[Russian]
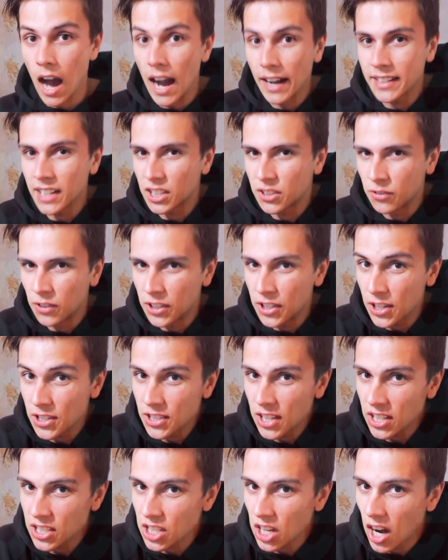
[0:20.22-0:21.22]
А как видишь,
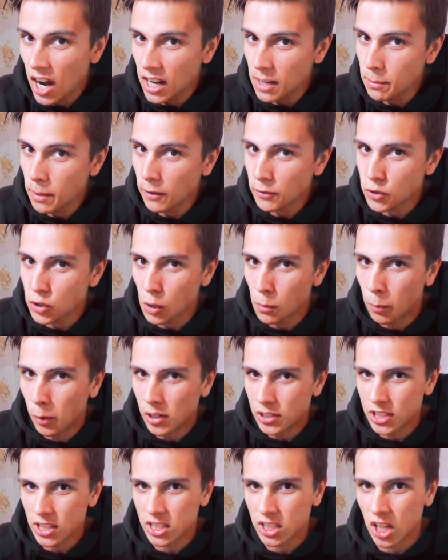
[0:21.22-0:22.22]
наша армия все
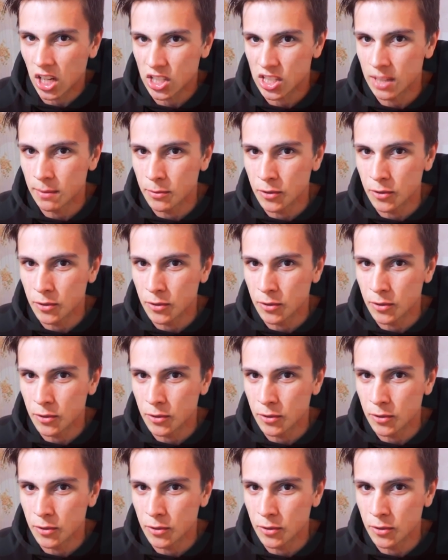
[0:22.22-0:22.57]
больше с каждым